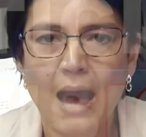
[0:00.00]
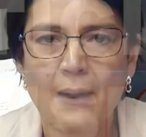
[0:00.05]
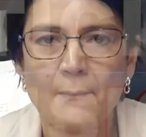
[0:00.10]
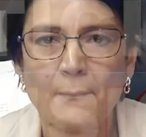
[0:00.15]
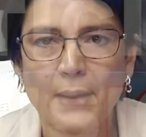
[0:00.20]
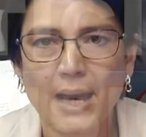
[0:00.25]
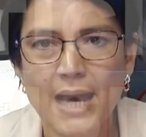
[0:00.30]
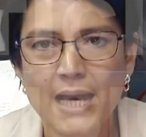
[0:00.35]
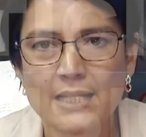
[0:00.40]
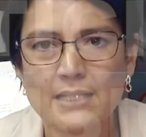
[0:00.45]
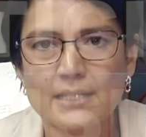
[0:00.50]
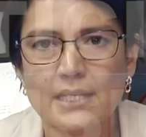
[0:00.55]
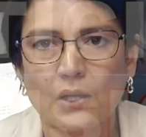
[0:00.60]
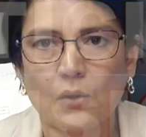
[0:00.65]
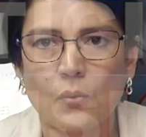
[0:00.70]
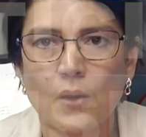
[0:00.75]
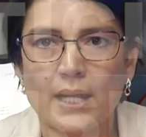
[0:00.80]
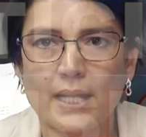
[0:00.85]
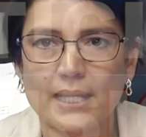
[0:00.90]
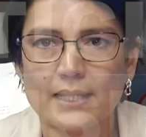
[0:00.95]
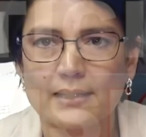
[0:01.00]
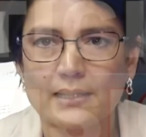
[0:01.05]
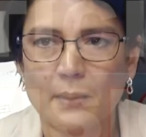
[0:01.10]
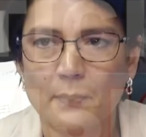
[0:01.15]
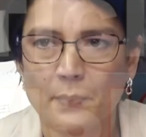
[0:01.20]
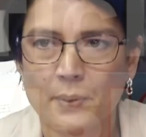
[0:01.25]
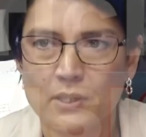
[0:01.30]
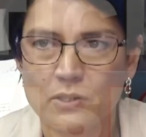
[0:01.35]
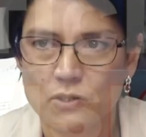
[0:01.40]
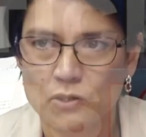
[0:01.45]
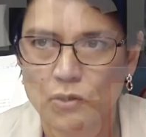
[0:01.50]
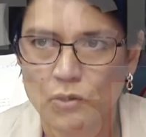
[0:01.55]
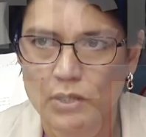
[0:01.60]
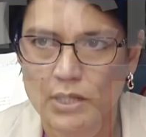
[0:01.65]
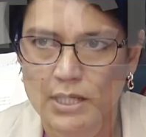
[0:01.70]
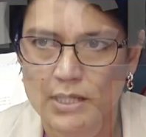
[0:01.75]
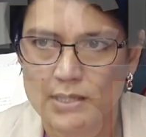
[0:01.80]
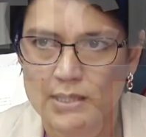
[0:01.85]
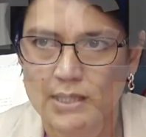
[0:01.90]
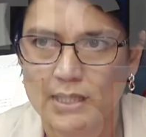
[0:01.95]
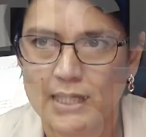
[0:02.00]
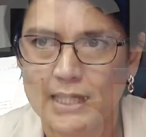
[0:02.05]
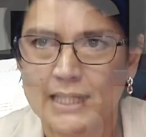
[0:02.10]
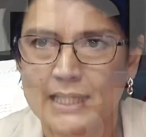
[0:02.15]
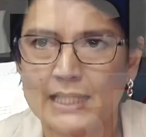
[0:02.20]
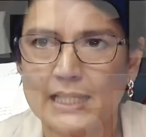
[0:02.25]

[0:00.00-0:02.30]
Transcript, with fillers: a más de 40 personas